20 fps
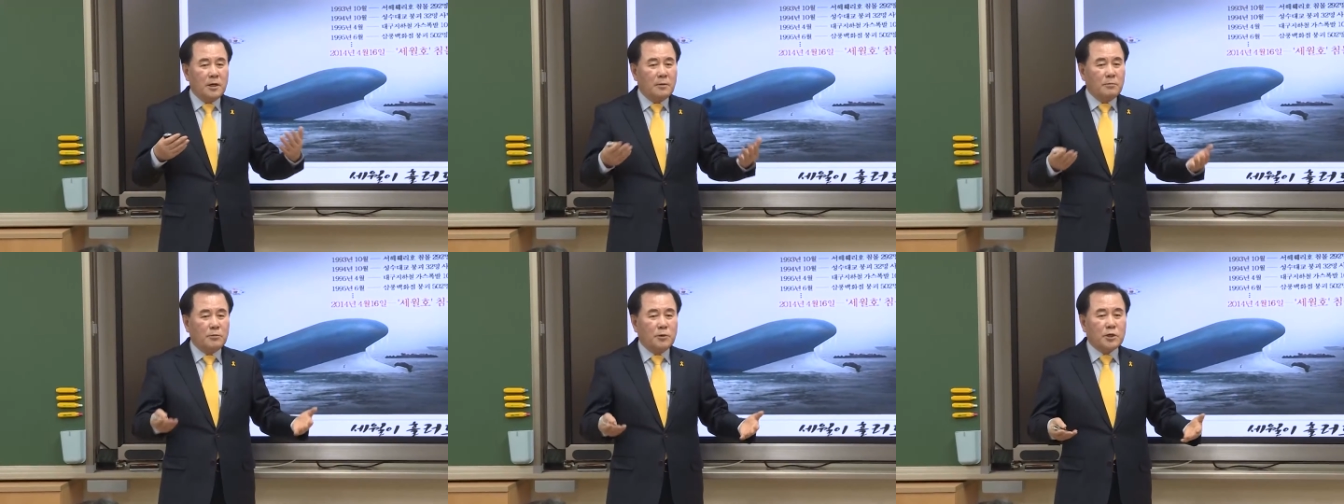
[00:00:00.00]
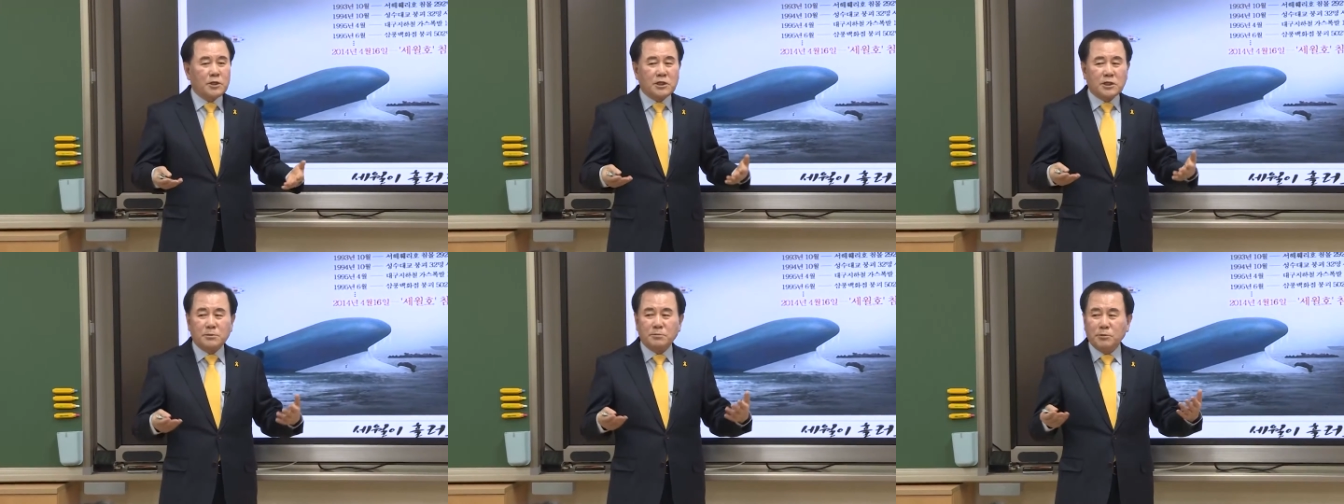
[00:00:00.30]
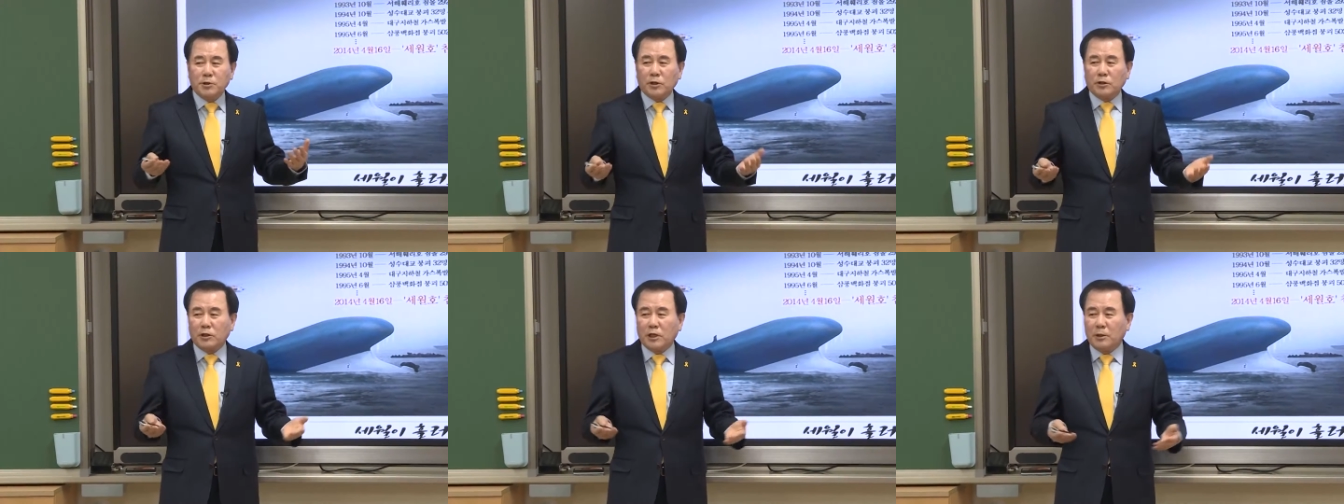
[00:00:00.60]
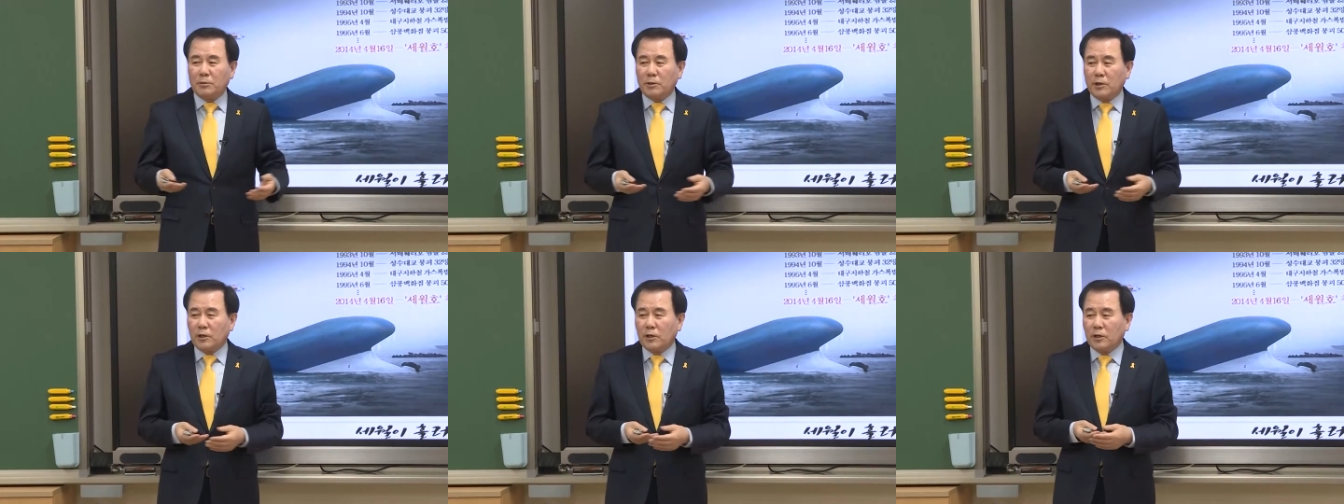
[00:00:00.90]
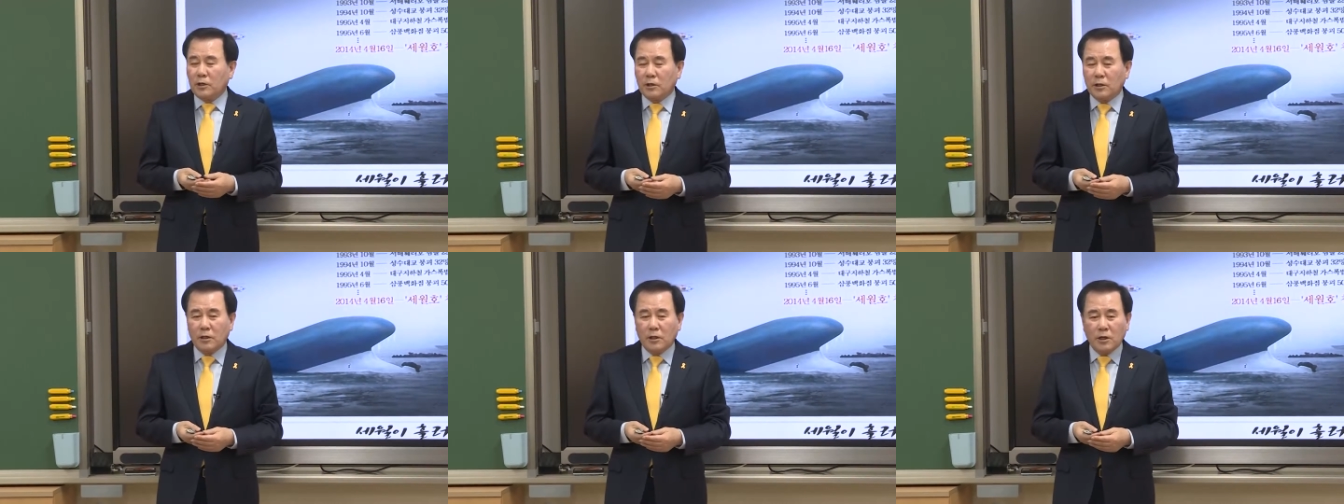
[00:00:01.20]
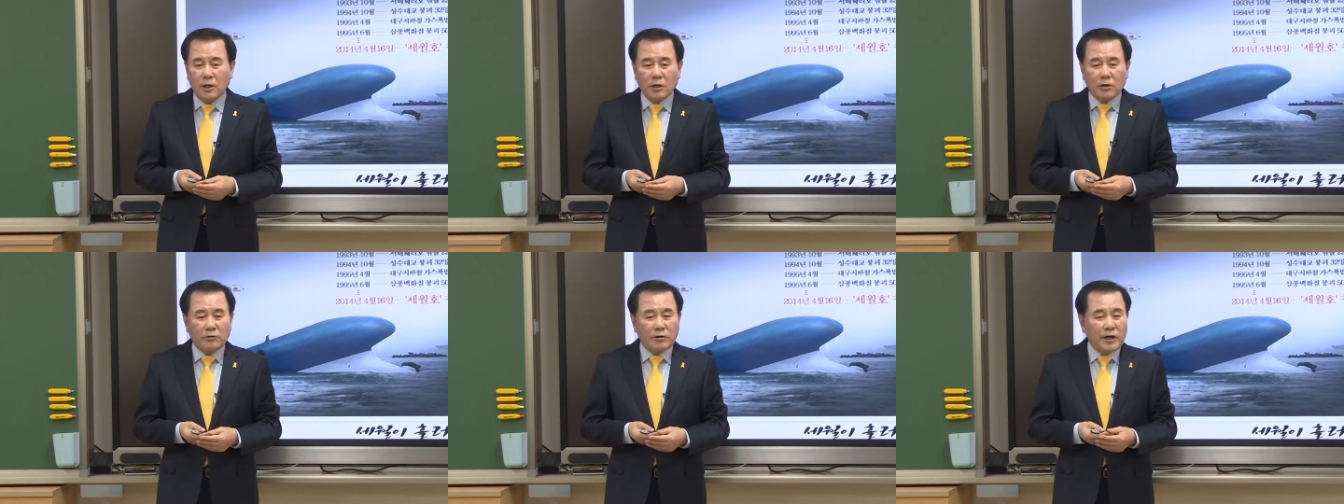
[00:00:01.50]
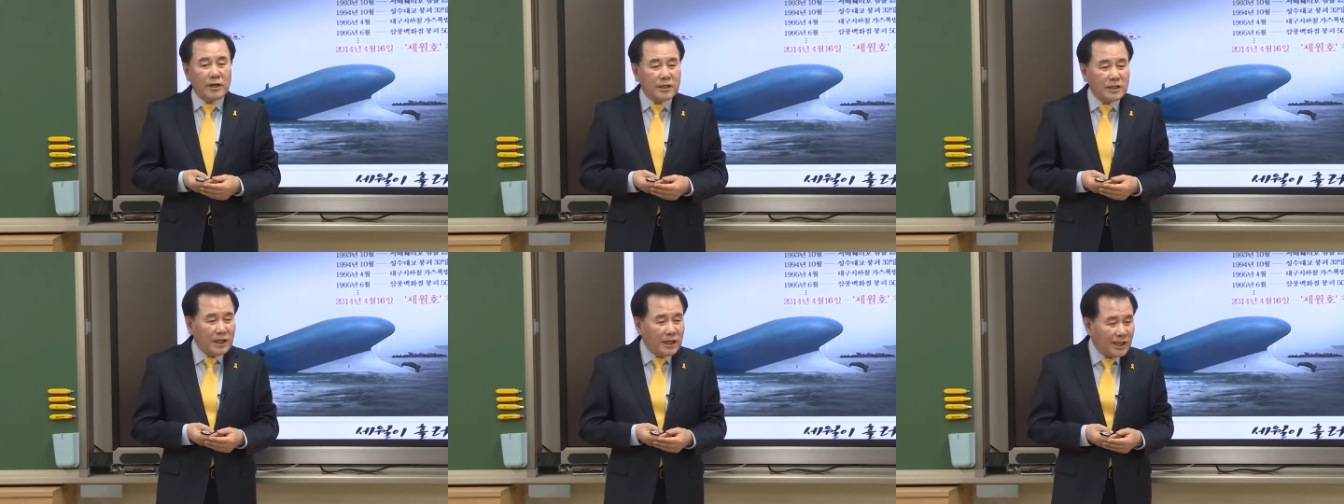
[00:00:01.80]
몇십 명되면
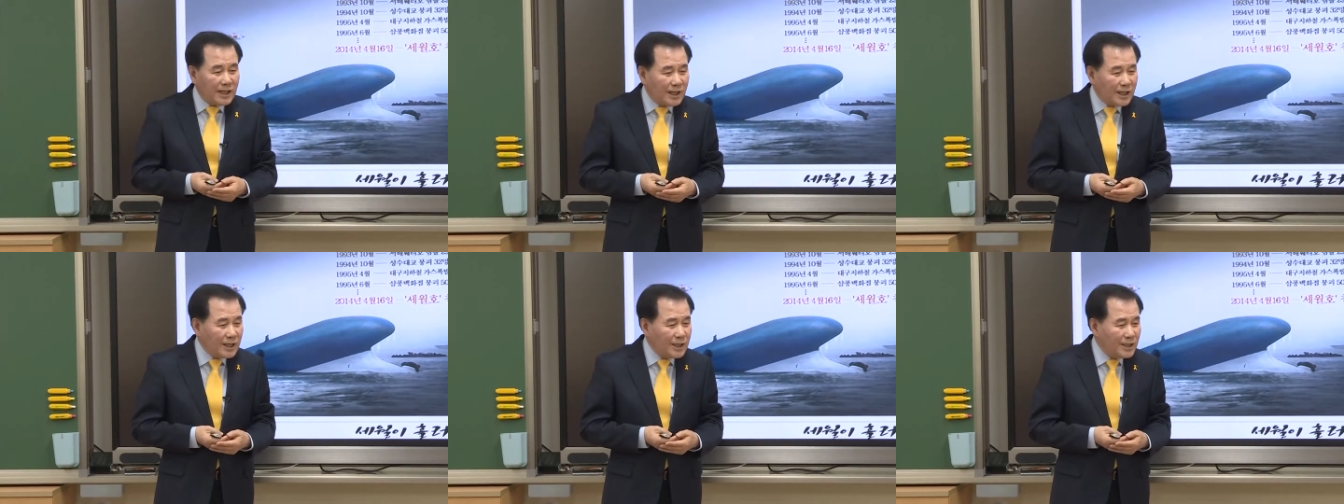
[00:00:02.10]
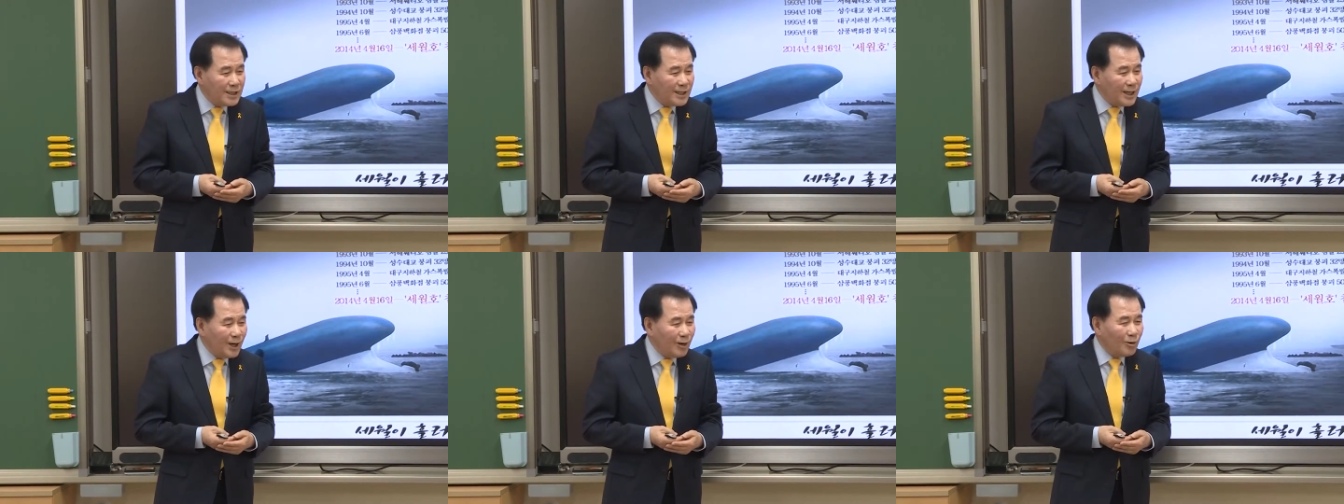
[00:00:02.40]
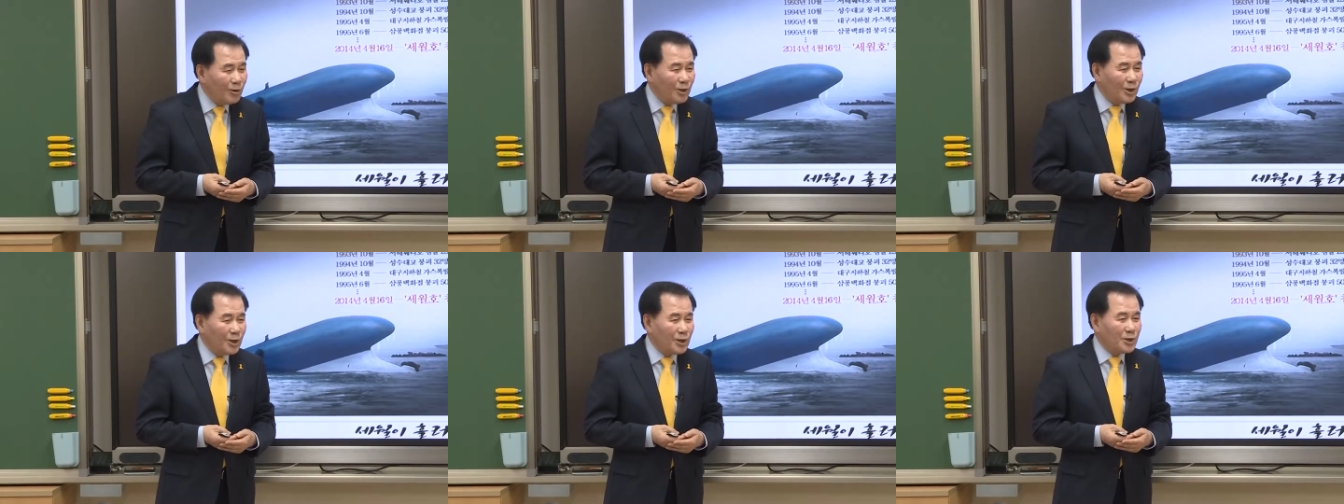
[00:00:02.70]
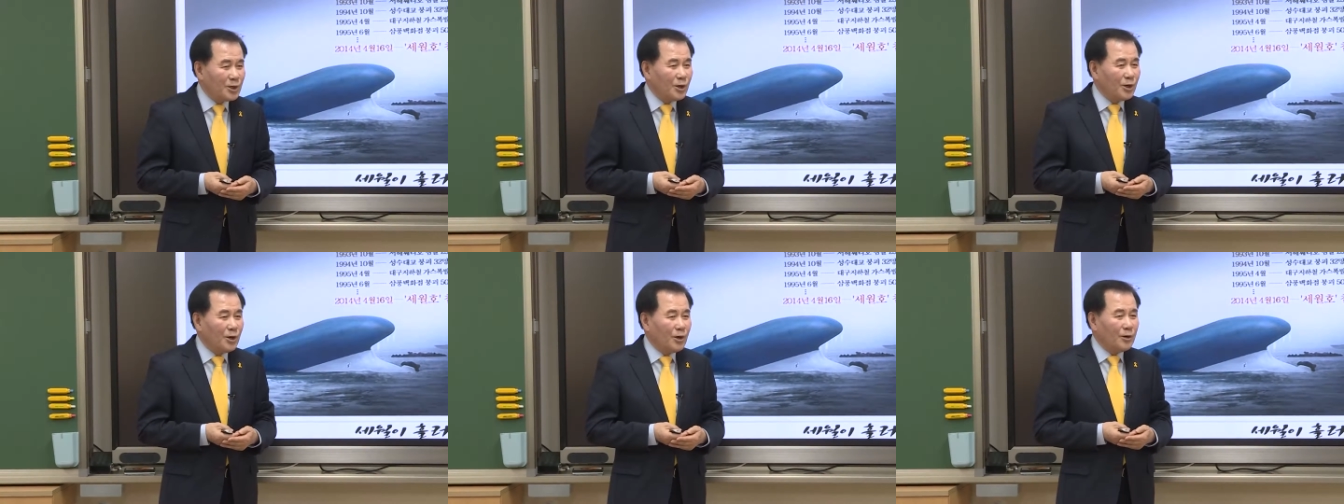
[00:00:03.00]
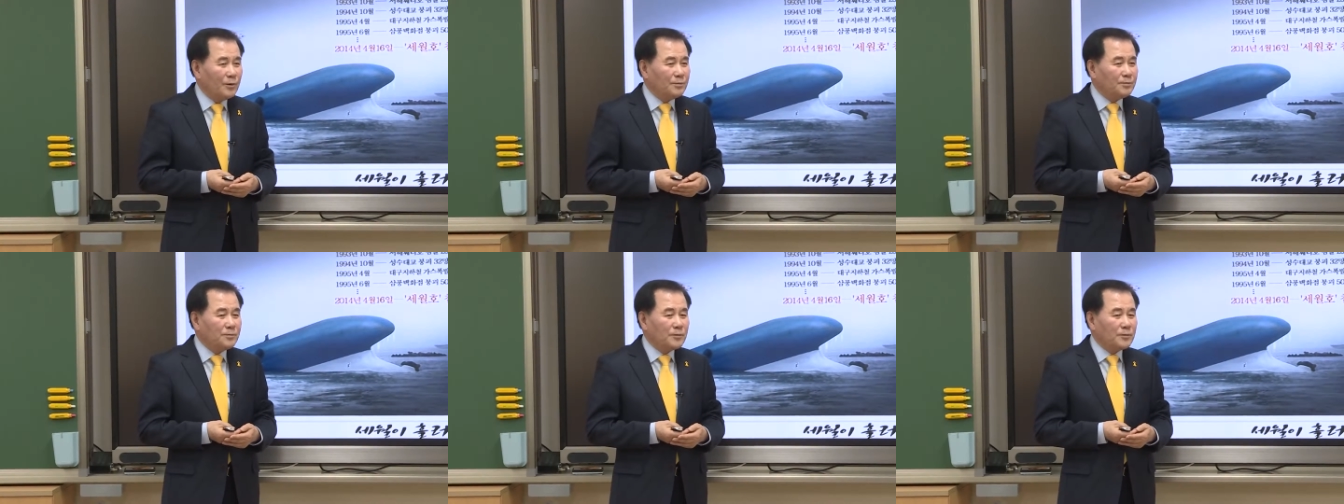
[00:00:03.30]
굉장히 큰 사고여서